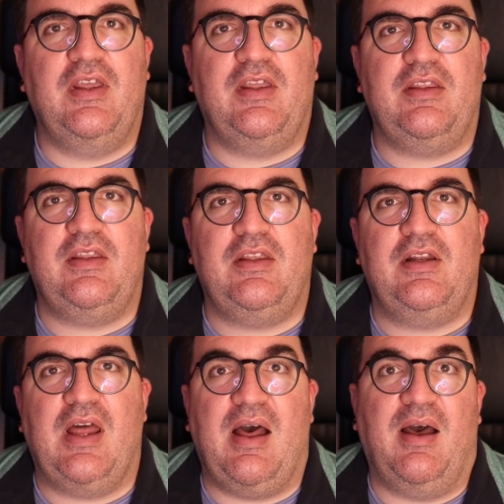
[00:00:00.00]
y
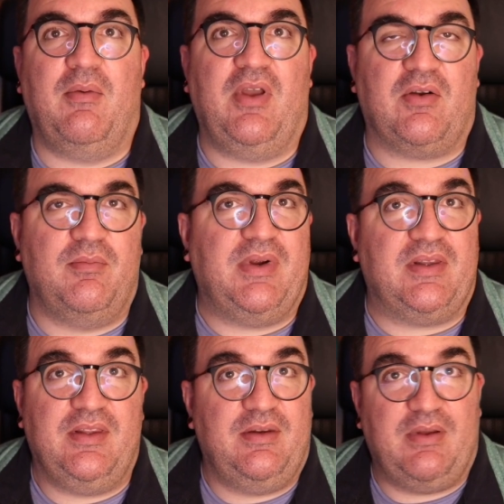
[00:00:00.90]
la voy a
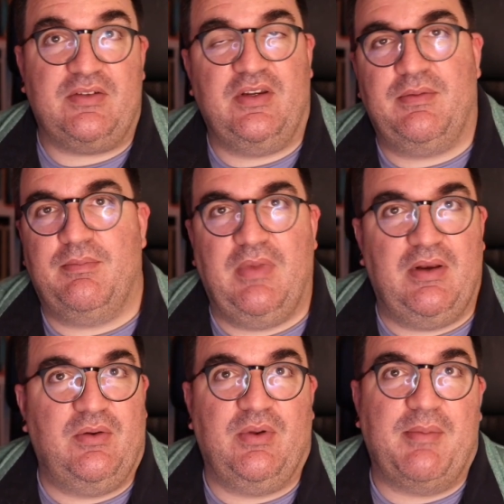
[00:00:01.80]
compartir. Va a ser,
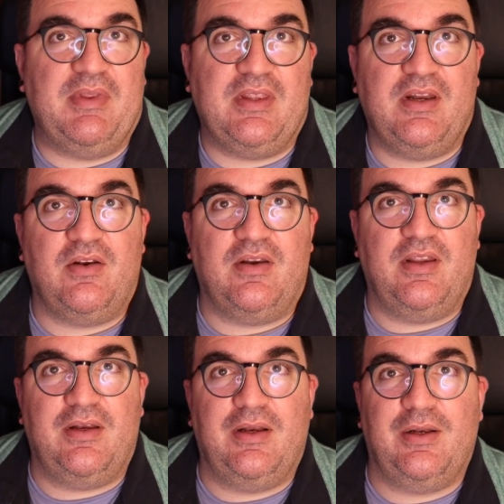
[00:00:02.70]
lo voy a meter
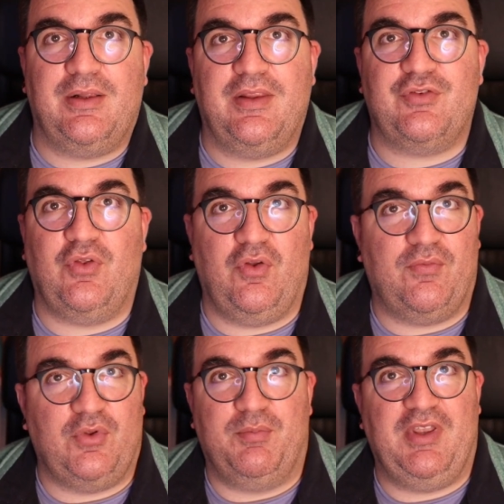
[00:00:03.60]
en, el de esto de
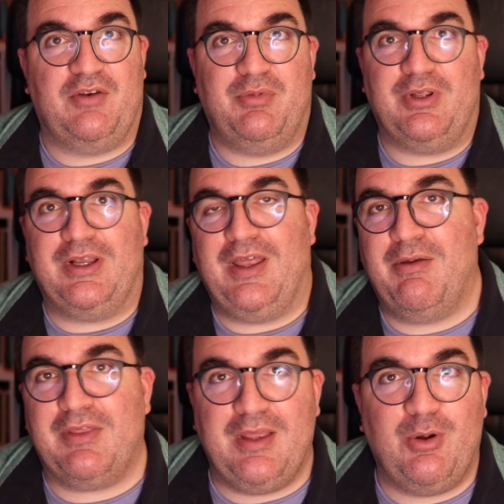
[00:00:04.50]
oftopías, porque cada
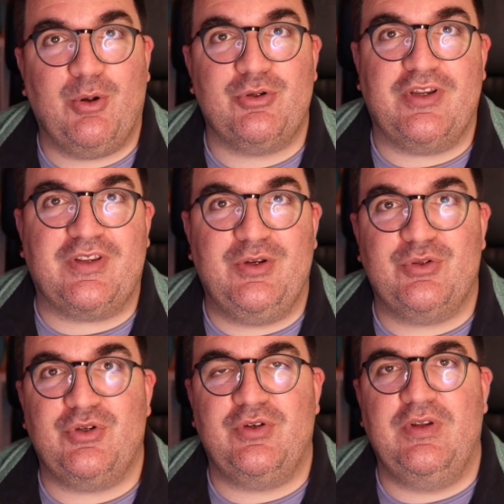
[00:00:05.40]
vez que hago cosas que no
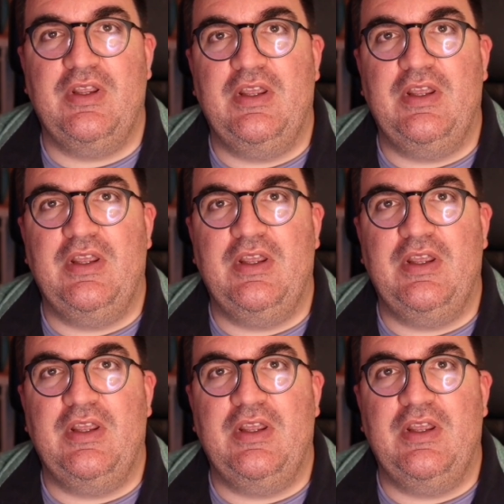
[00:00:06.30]
son